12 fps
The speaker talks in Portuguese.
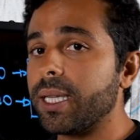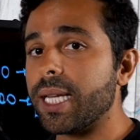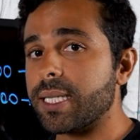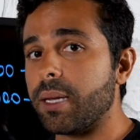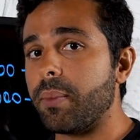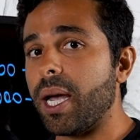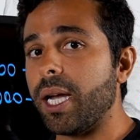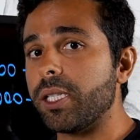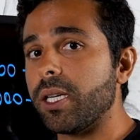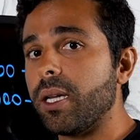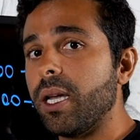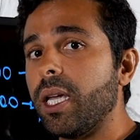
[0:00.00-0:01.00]
dessa
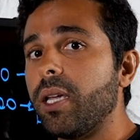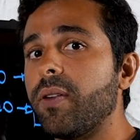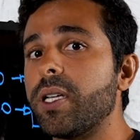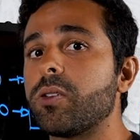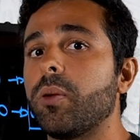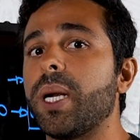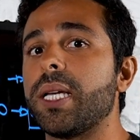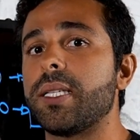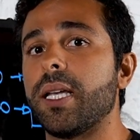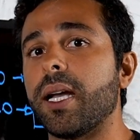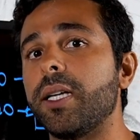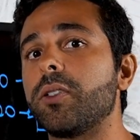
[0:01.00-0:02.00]
margem e vai sobrar
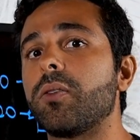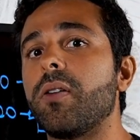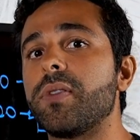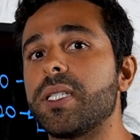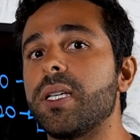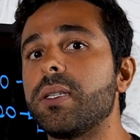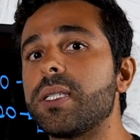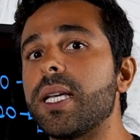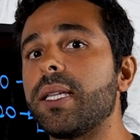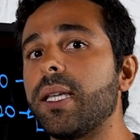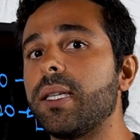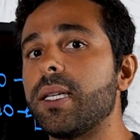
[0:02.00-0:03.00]
cerca de
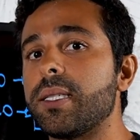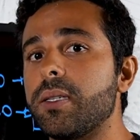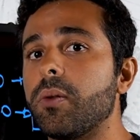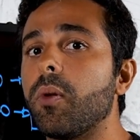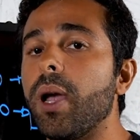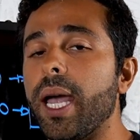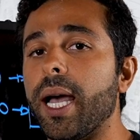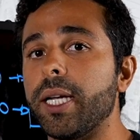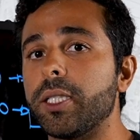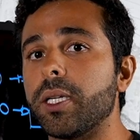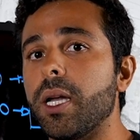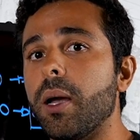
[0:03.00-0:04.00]
975
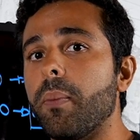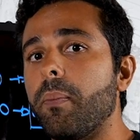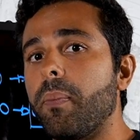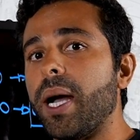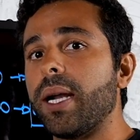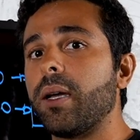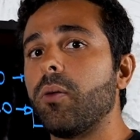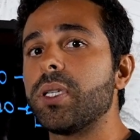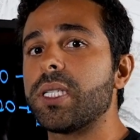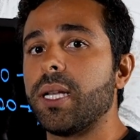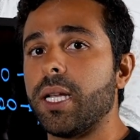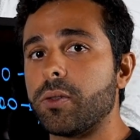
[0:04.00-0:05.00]
reais para
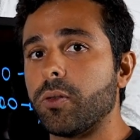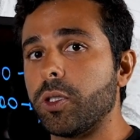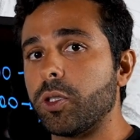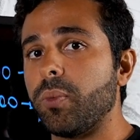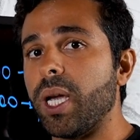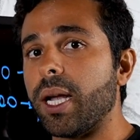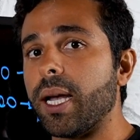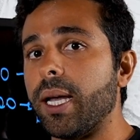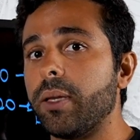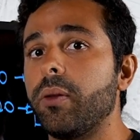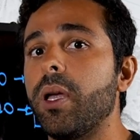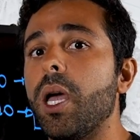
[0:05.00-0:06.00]
oscilações do
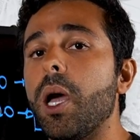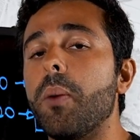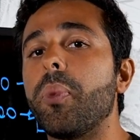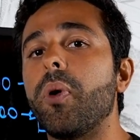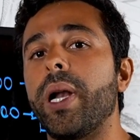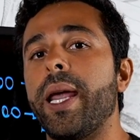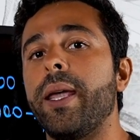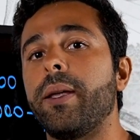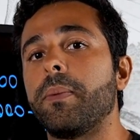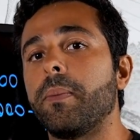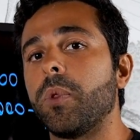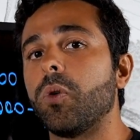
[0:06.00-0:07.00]
mercado.
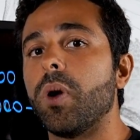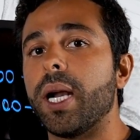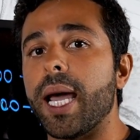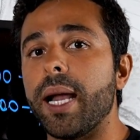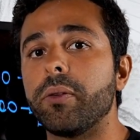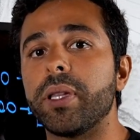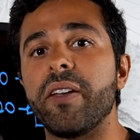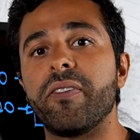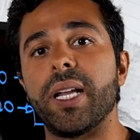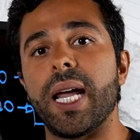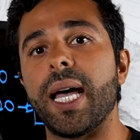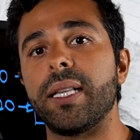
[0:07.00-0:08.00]
Porém, no horário da
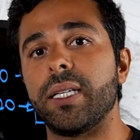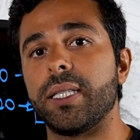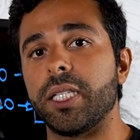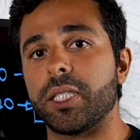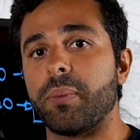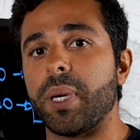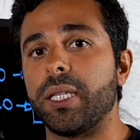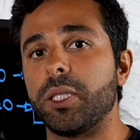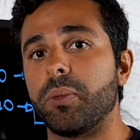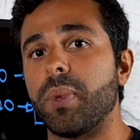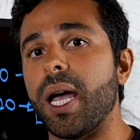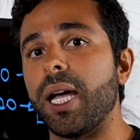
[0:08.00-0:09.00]
virada da chamada
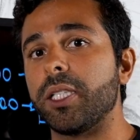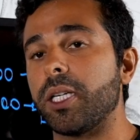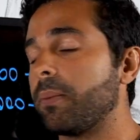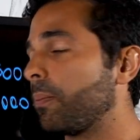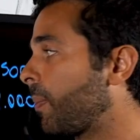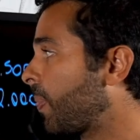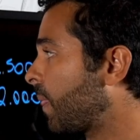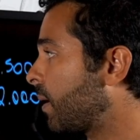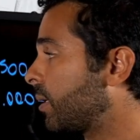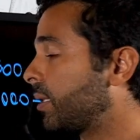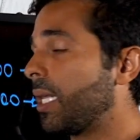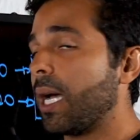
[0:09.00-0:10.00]
de margem
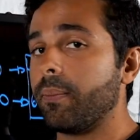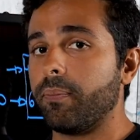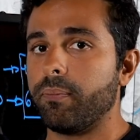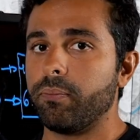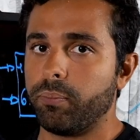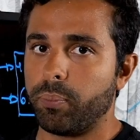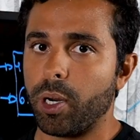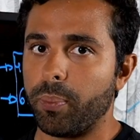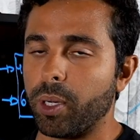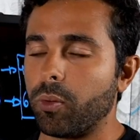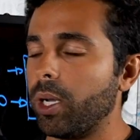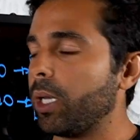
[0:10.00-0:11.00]
da
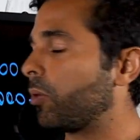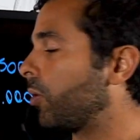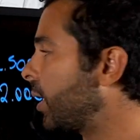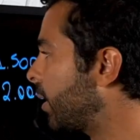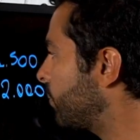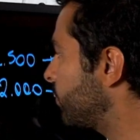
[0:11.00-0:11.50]
própria corretora,